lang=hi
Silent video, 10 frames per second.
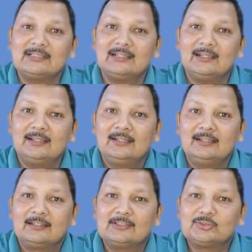गया है
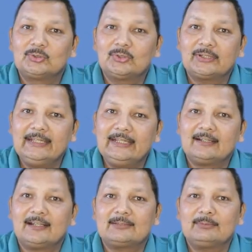कि जो लोग एक
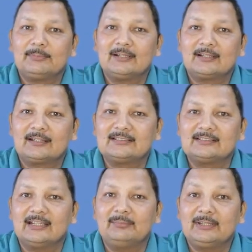रात में पढ़ करके
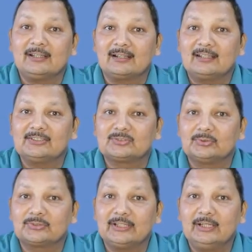जे करने की
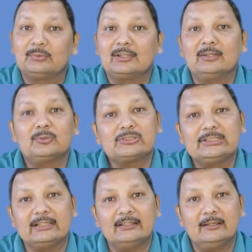सोच रहे हैं उनके लिए कुछ
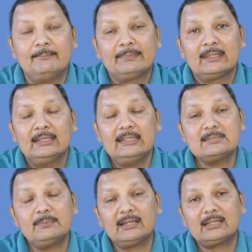किया जाए इस
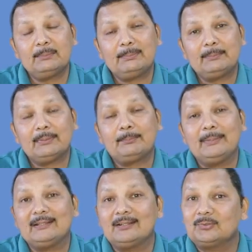बार के पेपर
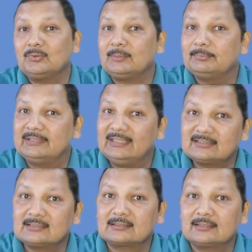पैटर्न को आप देख
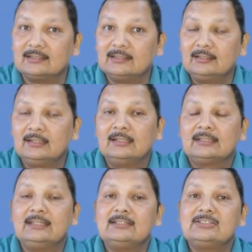सकते हैं
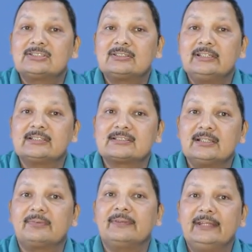कि जिसने
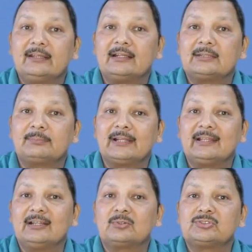सिर्फ एक रात पढ़ा
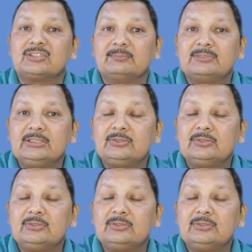या कुछ एम